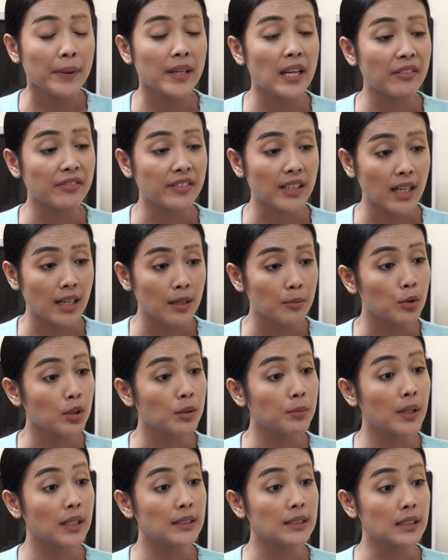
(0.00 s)
pendaftaran
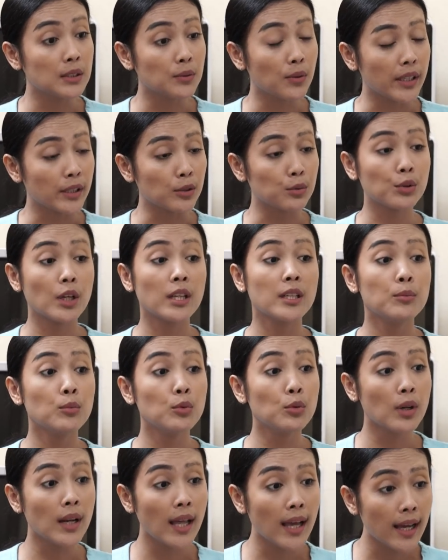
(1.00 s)
buat beasiswa itu udah
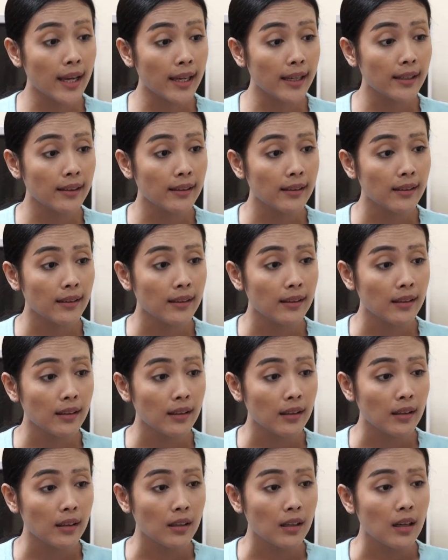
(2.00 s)
dimulai.
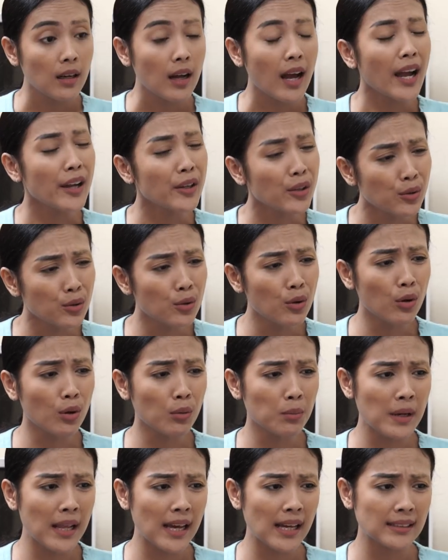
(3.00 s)
Ayo
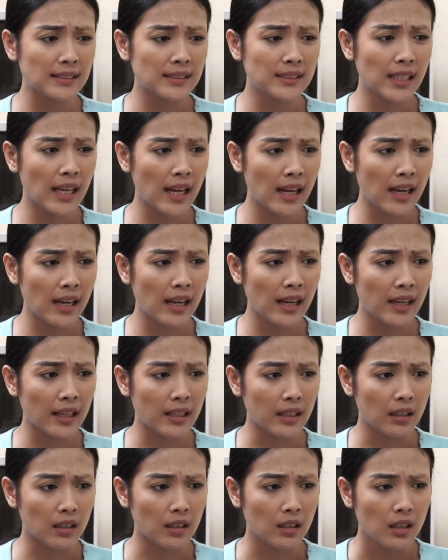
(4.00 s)
dong
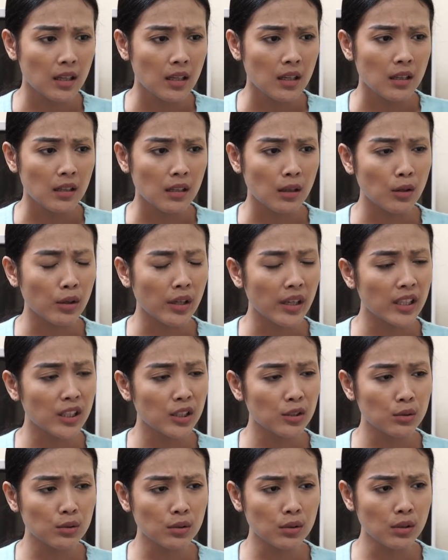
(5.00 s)
belajar. Kalau
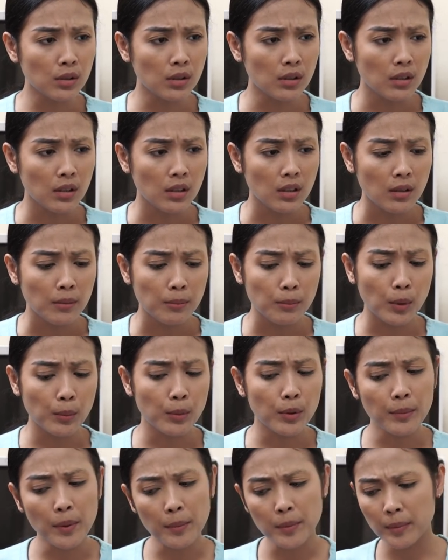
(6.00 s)
kayak gitu, Bobon